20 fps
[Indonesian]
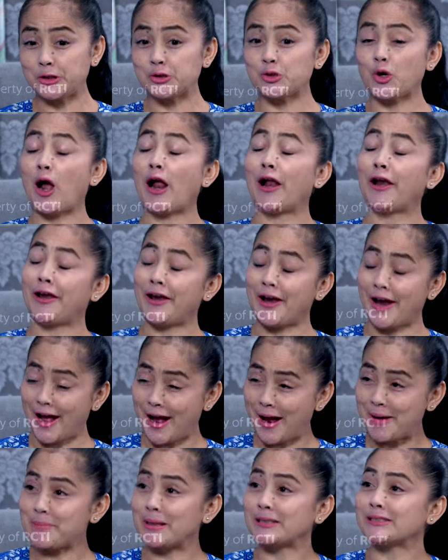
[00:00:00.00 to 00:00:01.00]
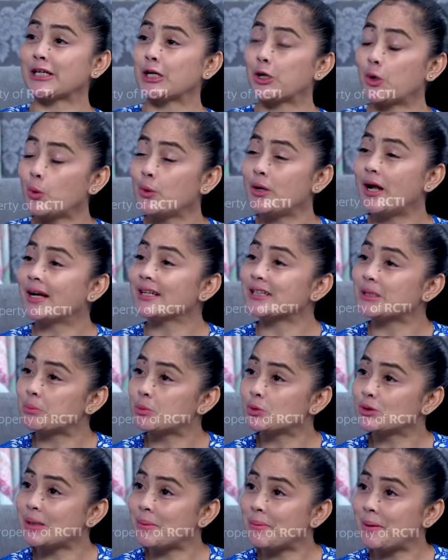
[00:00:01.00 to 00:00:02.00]
Soalnya Mas Eko udah
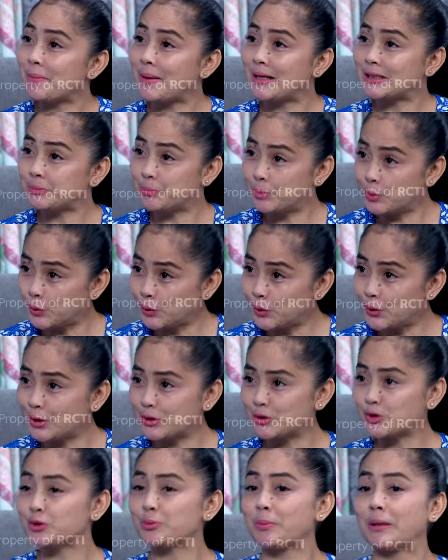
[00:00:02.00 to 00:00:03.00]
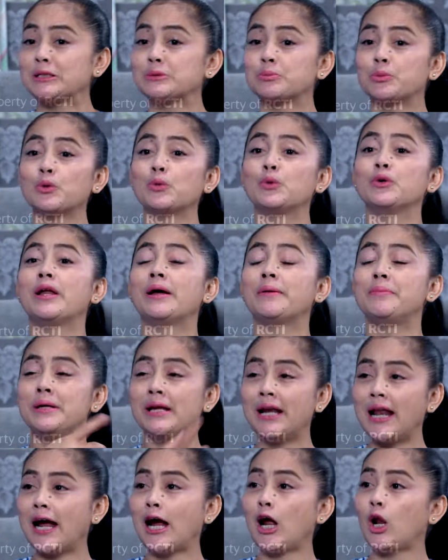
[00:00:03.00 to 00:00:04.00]
ketemu sama Mas Pur, terus Mas Pur udah
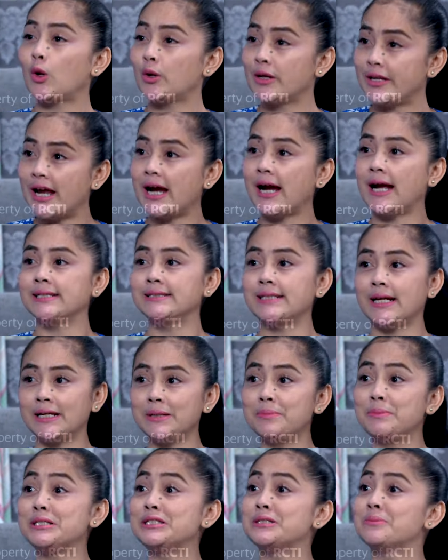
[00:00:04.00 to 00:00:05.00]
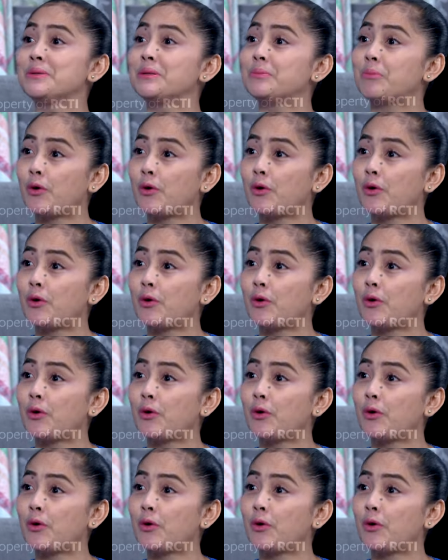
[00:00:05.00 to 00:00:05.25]
bilang kalau dia nggak jadi minjemin